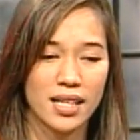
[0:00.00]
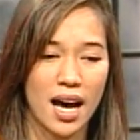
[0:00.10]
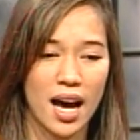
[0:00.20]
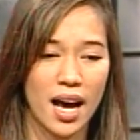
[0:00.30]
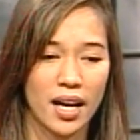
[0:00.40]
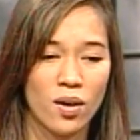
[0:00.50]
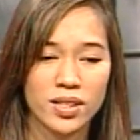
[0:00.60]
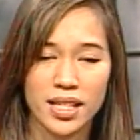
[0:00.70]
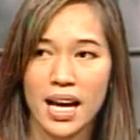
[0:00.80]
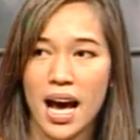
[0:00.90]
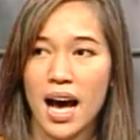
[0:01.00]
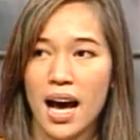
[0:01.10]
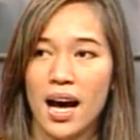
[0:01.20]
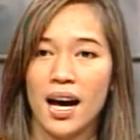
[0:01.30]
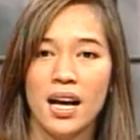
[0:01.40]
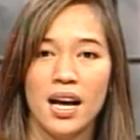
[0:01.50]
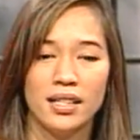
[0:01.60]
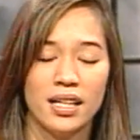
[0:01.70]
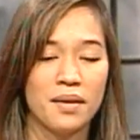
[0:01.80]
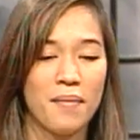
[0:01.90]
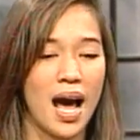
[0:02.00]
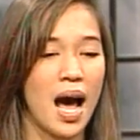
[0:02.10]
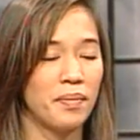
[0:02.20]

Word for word: ถ่ายโฆษณาเดินแบ